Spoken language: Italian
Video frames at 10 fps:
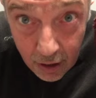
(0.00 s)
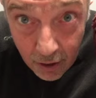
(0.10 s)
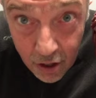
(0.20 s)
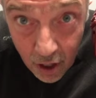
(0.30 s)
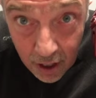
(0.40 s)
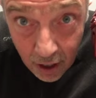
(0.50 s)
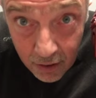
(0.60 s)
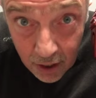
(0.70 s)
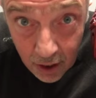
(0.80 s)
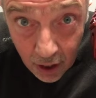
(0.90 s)
faccia
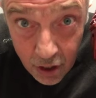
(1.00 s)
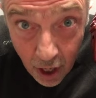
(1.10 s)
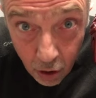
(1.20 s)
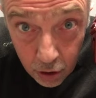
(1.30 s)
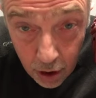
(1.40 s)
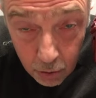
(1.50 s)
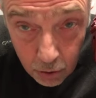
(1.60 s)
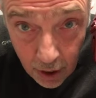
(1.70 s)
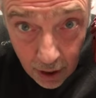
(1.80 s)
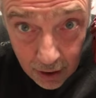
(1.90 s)
chiaramente che sarà
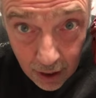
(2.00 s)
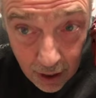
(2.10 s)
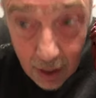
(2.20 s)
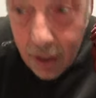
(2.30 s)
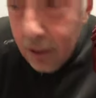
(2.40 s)
contenuta nel